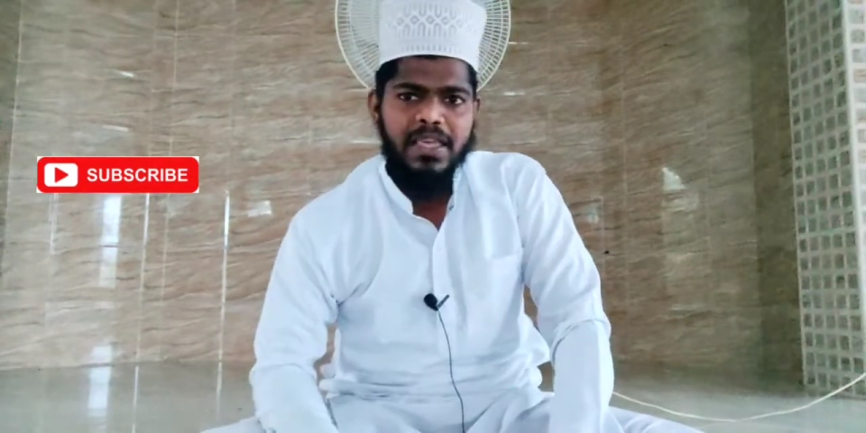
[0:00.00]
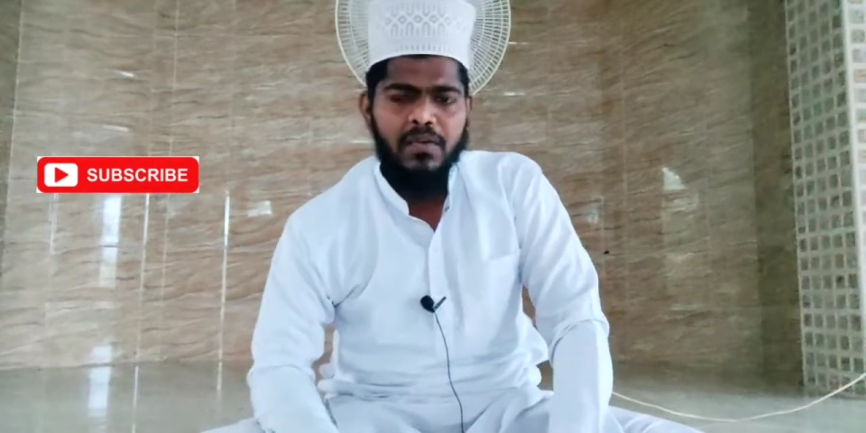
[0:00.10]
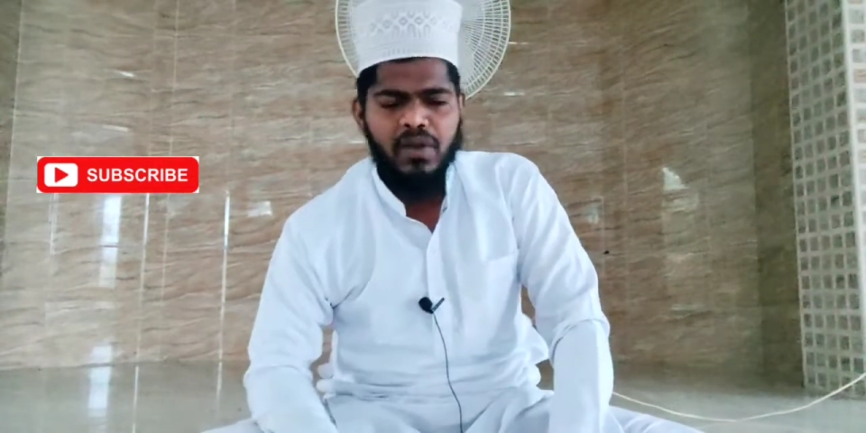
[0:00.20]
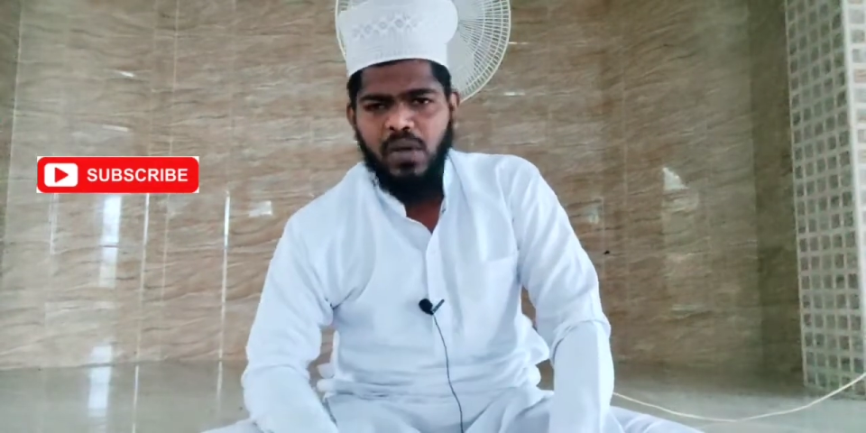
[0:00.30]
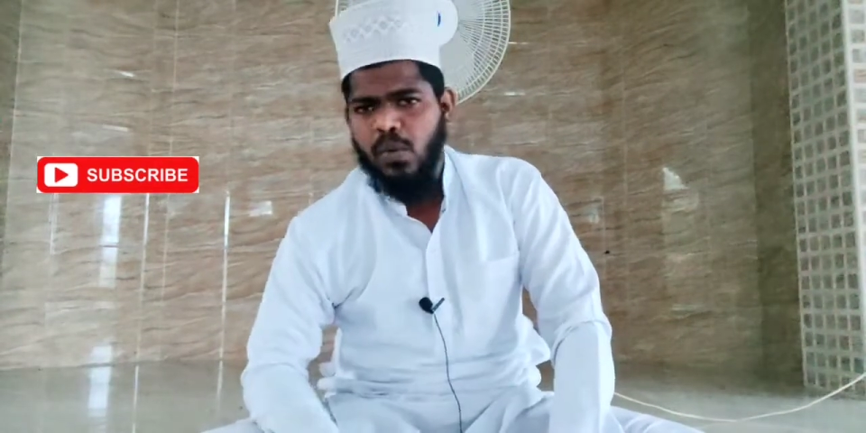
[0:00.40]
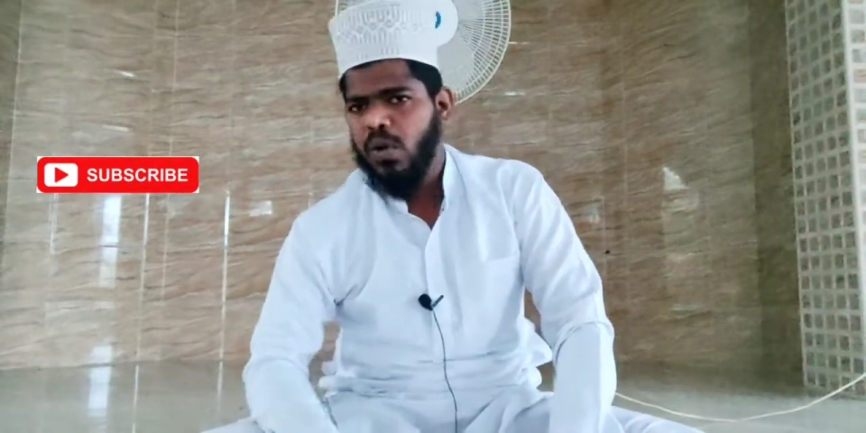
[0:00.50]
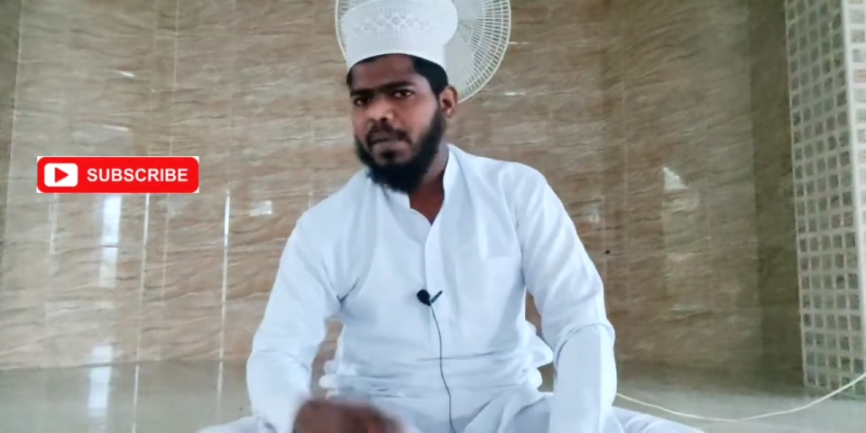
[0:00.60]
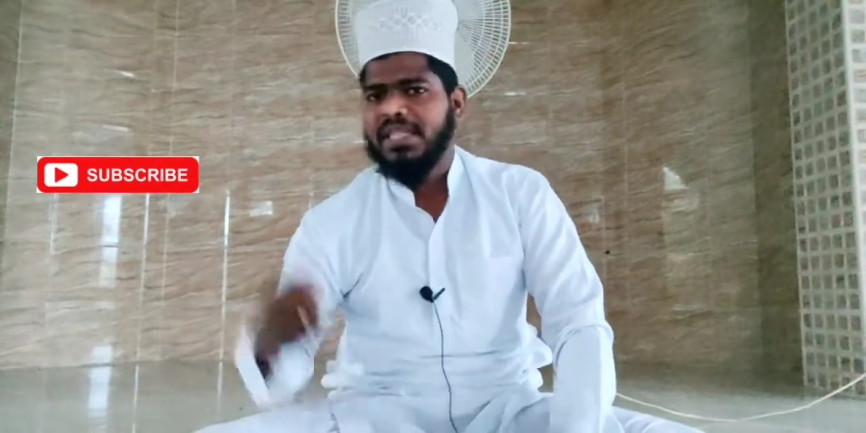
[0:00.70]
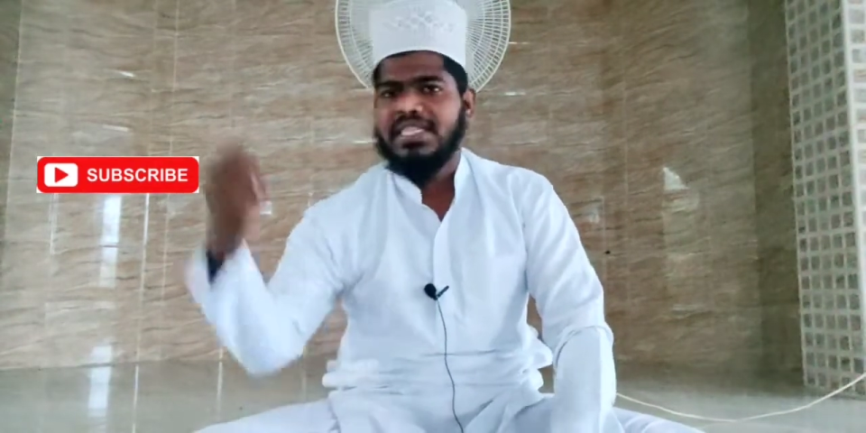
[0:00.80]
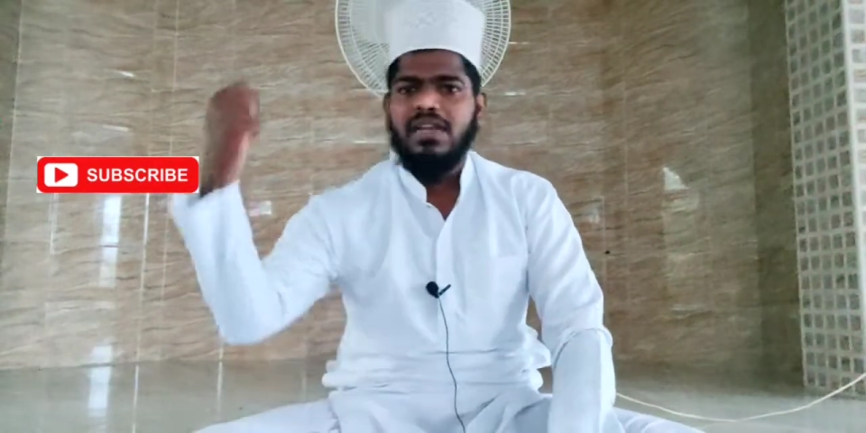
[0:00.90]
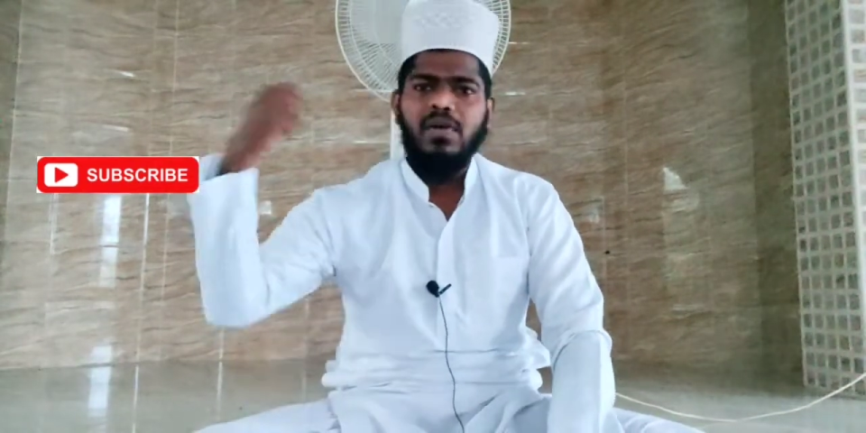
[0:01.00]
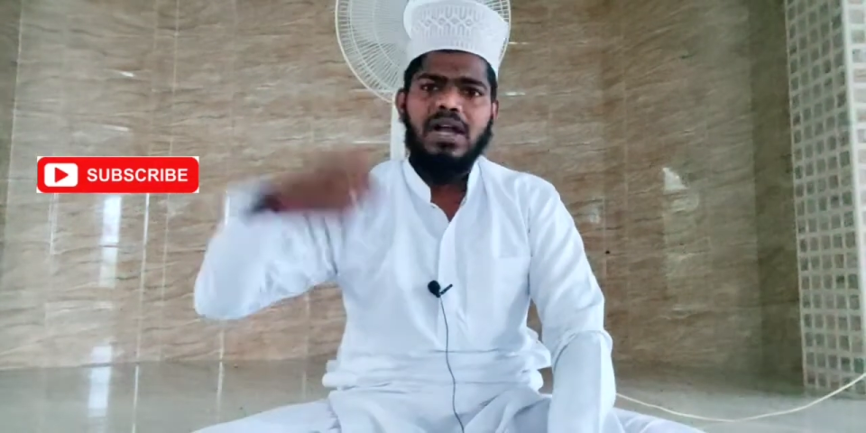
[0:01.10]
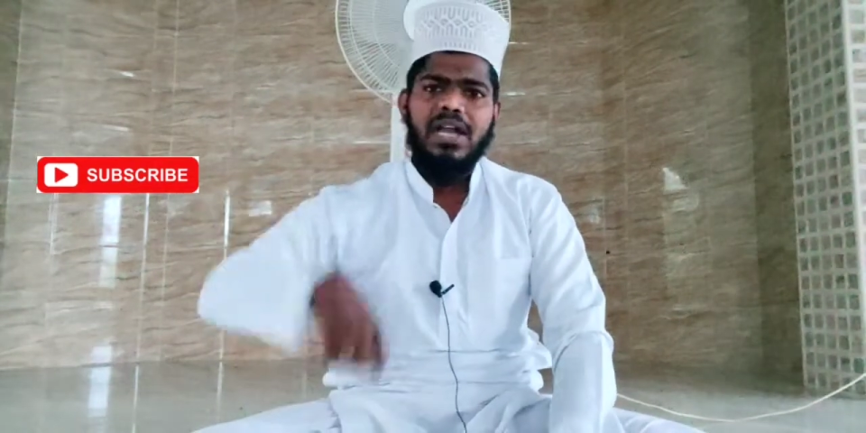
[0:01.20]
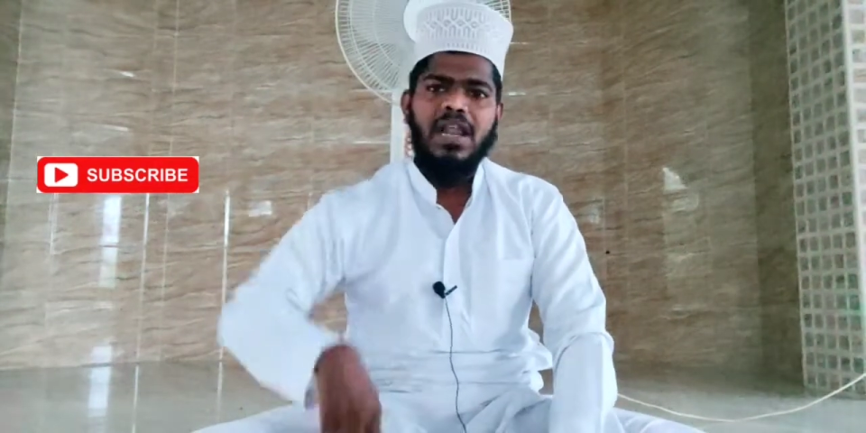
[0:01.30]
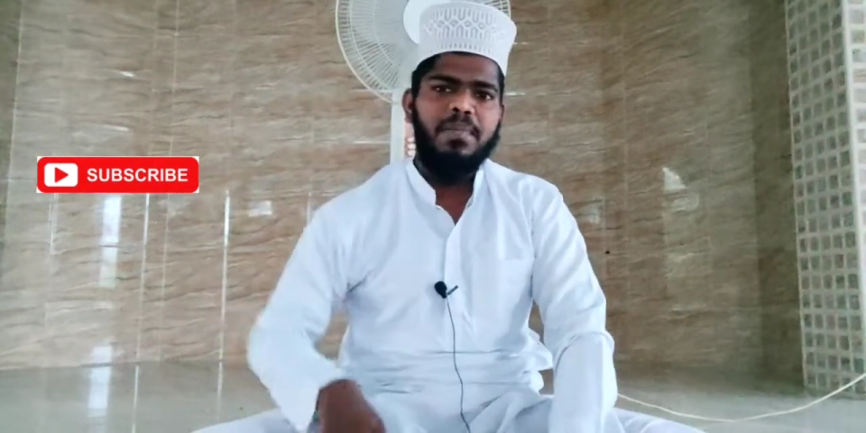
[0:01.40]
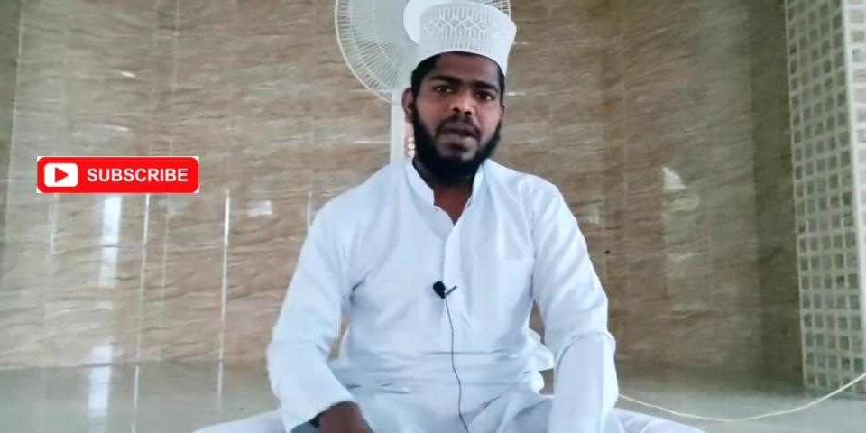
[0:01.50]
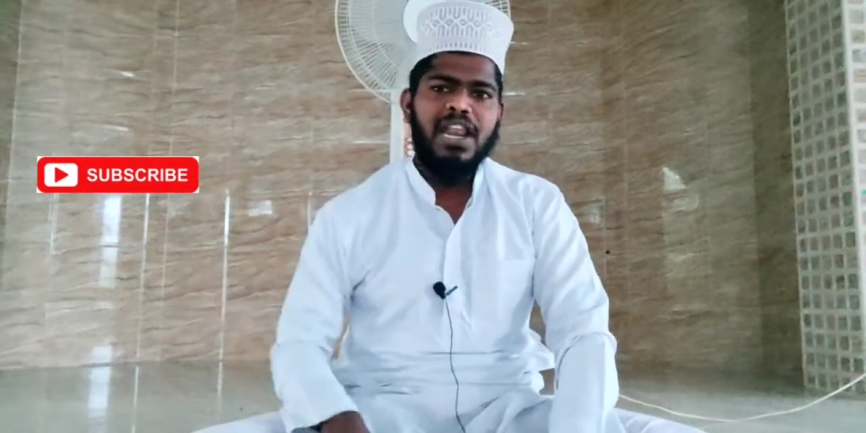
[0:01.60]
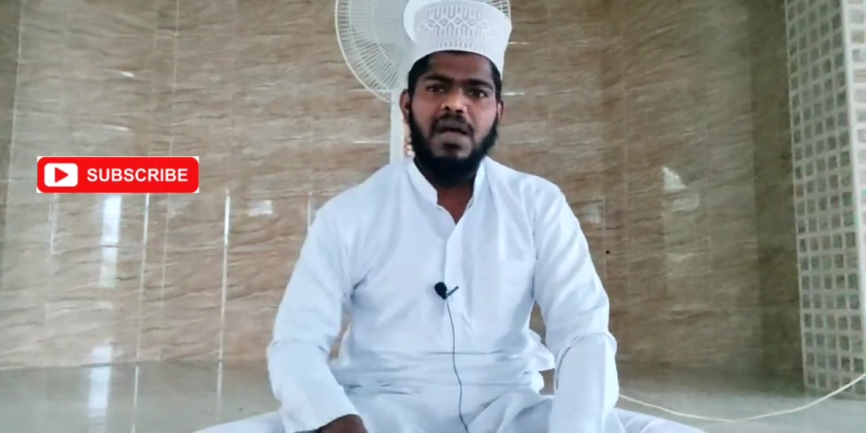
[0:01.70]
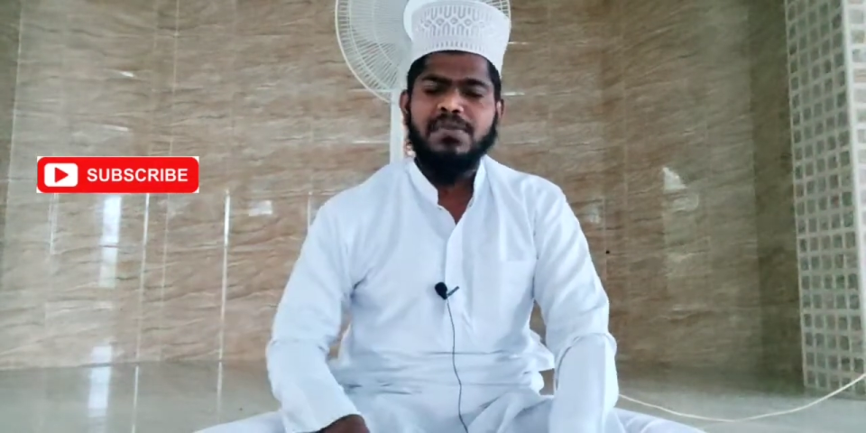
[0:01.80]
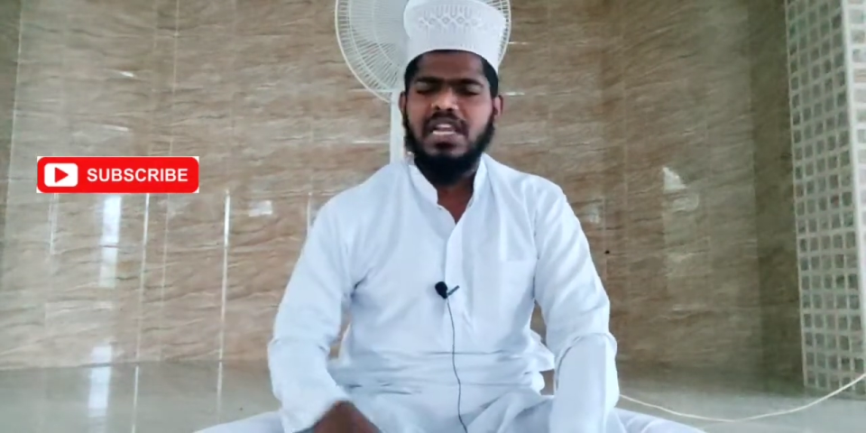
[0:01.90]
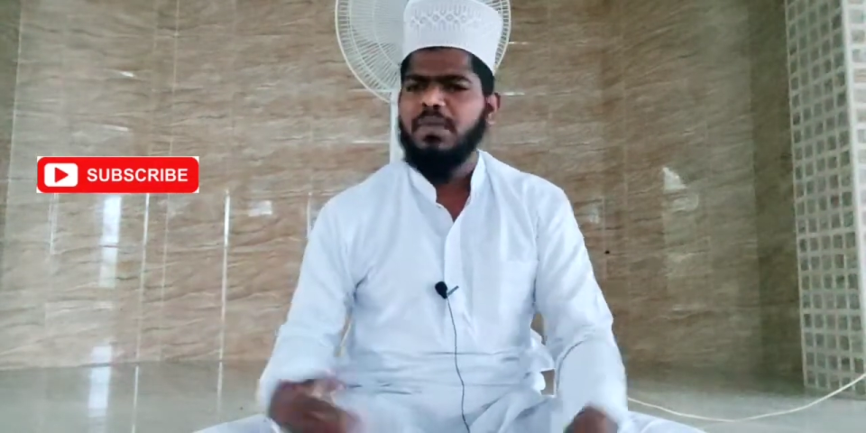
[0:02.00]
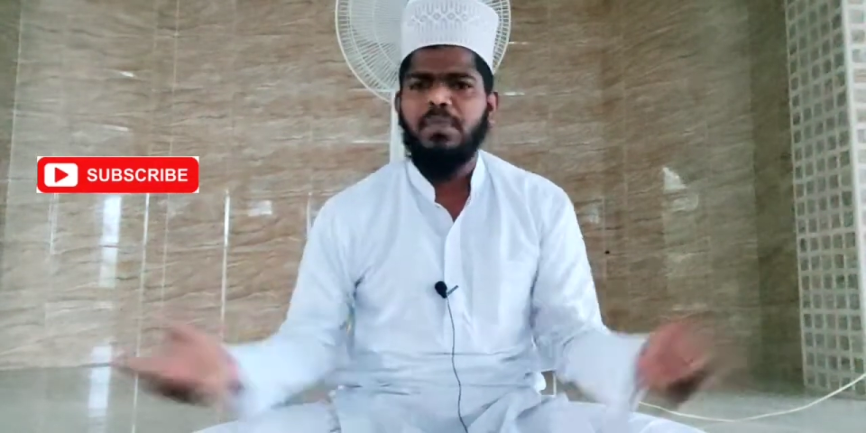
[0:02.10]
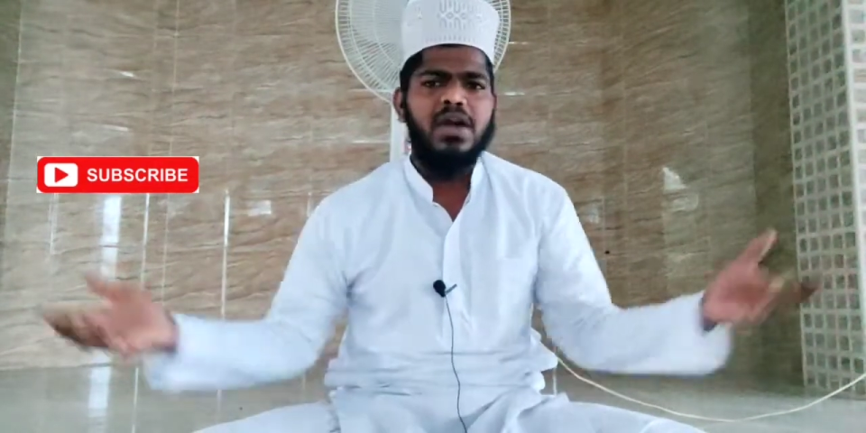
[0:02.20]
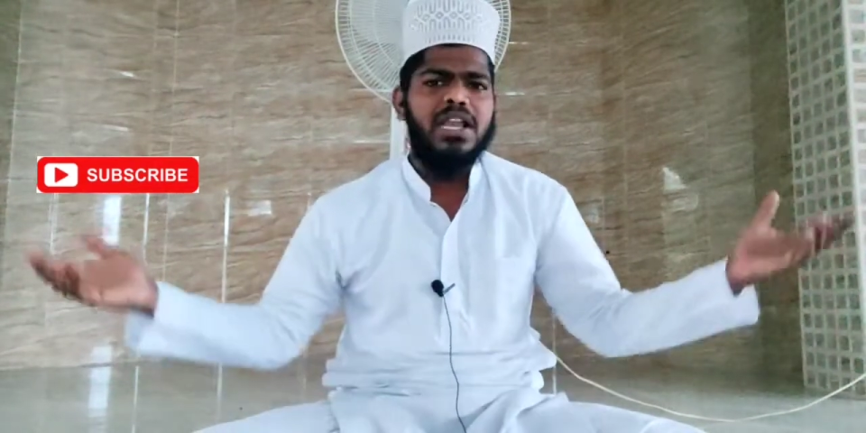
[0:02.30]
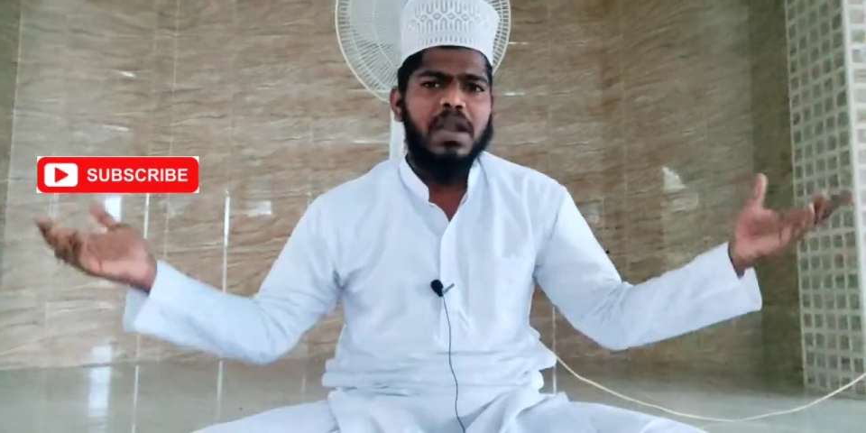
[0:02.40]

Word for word: எவ்வளவோ நமது செல்வங்கள் ஏற்படலாம் செழிப்புகள்